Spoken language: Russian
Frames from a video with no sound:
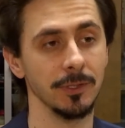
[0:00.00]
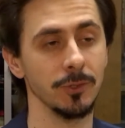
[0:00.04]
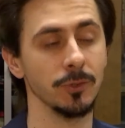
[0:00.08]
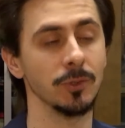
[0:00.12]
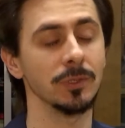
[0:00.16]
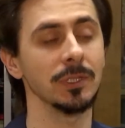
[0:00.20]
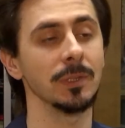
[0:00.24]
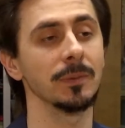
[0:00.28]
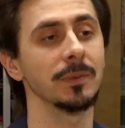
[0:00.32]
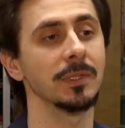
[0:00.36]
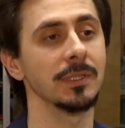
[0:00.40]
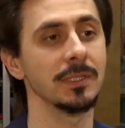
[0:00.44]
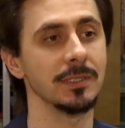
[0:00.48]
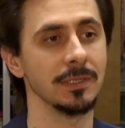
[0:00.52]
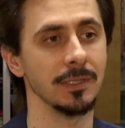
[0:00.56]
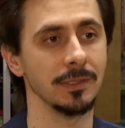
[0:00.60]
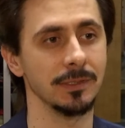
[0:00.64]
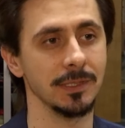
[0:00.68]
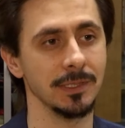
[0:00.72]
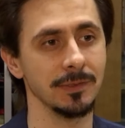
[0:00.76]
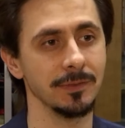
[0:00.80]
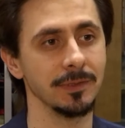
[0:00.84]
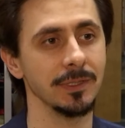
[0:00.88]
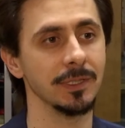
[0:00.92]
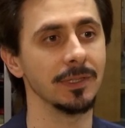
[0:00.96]
да что там
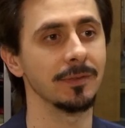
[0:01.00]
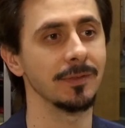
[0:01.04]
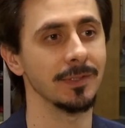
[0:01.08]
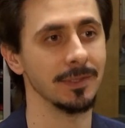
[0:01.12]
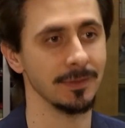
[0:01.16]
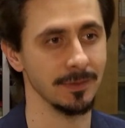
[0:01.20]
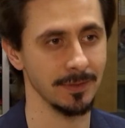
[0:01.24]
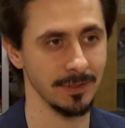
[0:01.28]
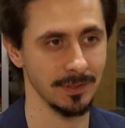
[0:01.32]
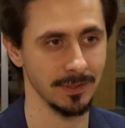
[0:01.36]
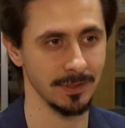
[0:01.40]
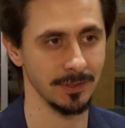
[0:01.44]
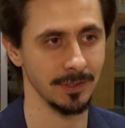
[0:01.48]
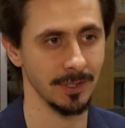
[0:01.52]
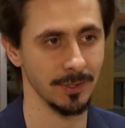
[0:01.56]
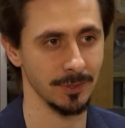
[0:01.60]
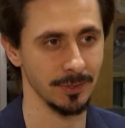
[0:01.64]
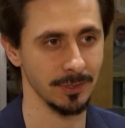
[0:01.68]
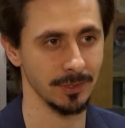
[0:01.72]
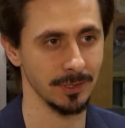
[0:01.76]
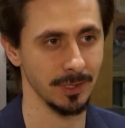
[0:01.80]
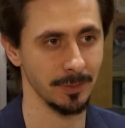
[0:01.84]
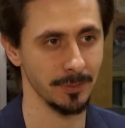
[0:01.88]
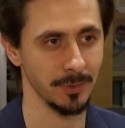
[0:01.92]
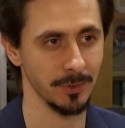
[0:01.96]
инициативы, ответственности
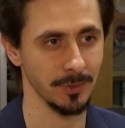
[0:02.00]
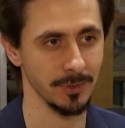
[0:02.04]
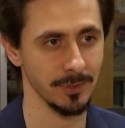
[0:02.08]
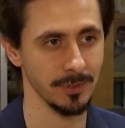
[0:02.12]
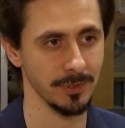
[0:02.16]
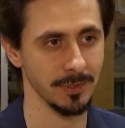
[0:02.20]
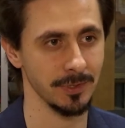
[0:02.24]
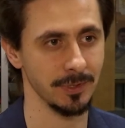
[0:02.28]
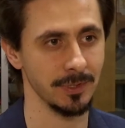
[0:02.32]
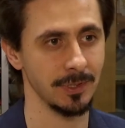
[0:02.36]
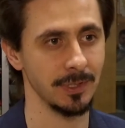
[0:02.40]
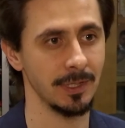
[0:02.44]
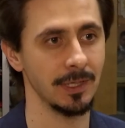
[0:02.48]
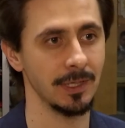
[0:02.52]
даже не добьешься.